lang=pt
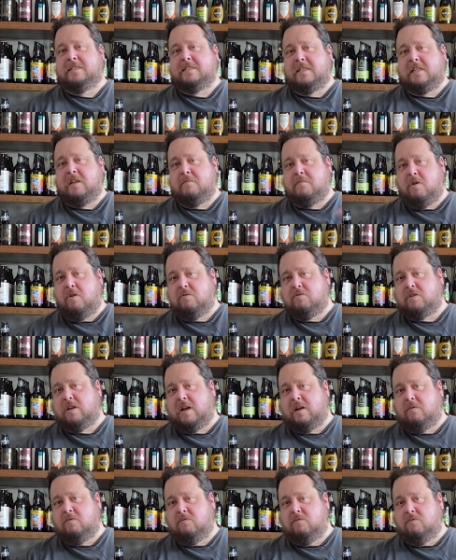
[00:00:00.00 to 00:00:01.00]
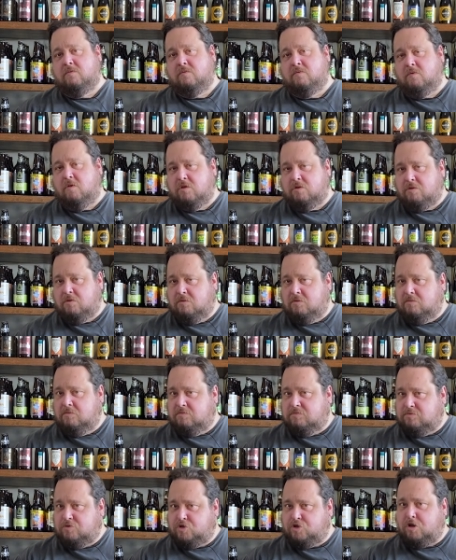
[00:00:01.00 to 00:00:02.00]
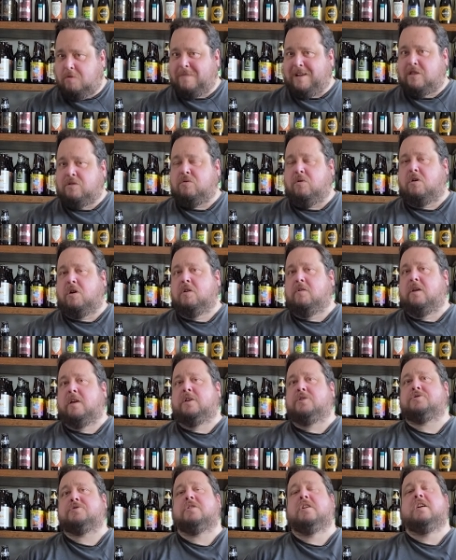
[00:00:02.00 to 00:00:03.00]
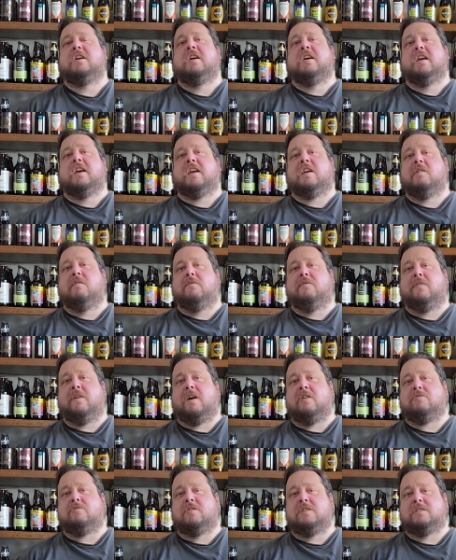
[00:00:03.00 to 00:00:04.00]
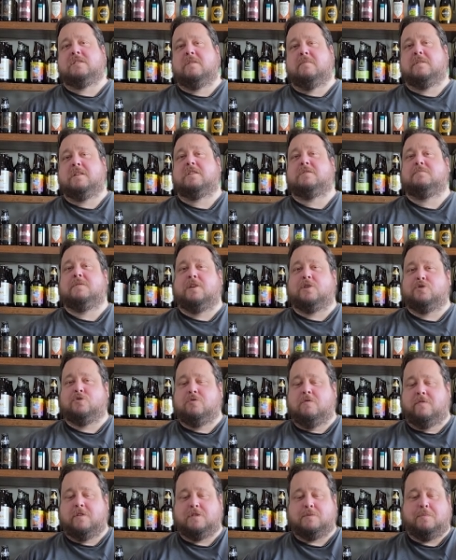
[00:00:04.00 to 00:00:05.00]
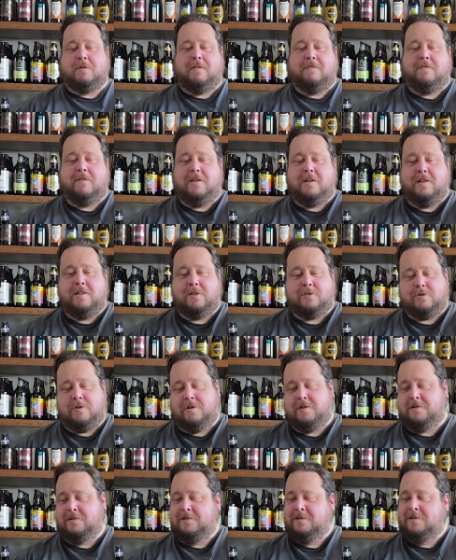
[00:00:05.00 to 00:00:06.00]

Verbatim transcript: E você tem uma outra, um, um outro somatório a isso, que é o fato de ser uma das minhas uvas preferidas. Olha,